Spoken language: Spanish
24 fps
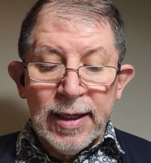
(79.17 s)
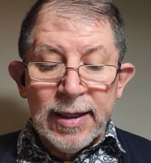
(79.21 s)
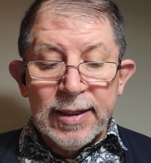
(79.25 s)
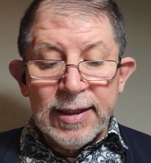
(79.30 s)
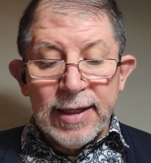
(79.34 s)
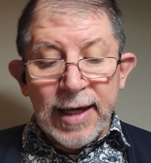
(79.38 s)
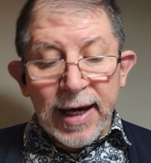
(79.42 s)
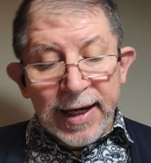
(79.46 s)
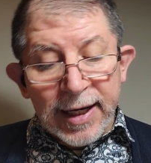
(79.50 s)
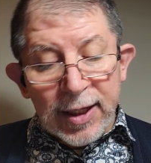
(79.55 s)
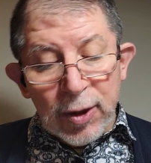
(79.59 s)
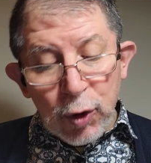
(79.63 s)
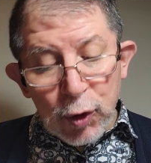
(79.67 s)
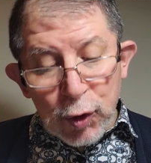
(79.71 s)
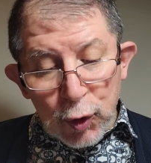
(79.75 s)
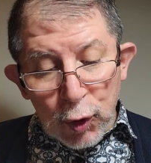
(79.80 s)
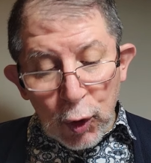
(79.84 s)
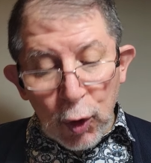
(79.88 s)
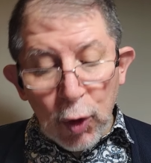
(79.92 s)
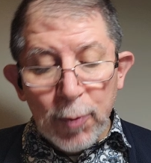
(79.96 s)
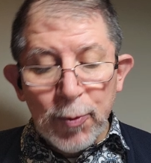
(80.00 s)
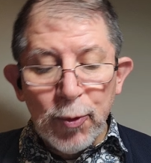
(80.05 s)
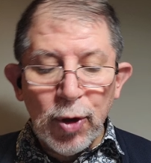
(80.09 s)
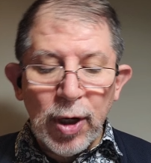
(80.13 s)
ya que no
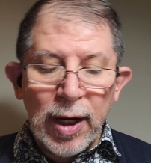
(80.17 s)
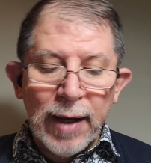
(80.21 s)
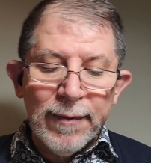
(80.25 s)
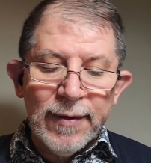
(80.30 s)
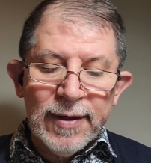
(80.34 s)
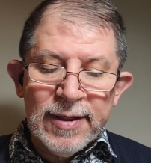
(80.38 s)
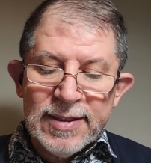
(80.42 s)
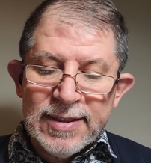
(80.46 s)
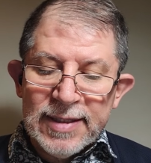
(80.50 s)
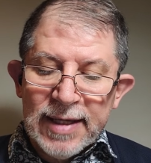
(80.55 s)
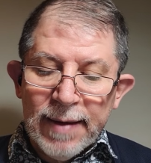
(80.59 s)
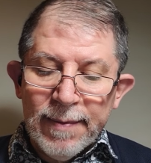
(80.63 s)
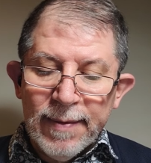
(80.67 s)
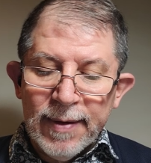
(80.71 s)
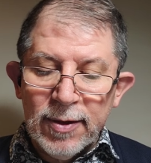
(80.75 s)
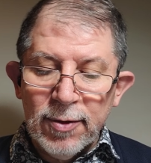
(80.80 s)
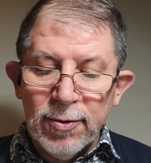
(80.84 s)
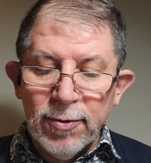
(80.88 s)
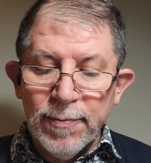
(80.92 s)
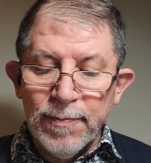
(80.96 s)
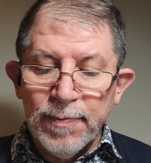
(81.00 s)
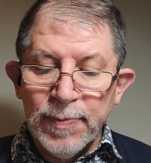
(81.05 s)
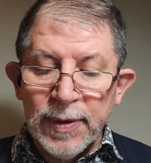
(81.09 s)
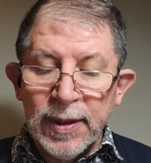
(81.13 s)
solo violaba el
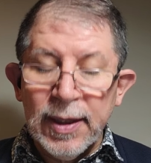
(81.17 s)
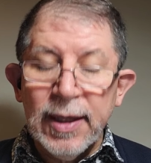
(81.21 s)
sábado,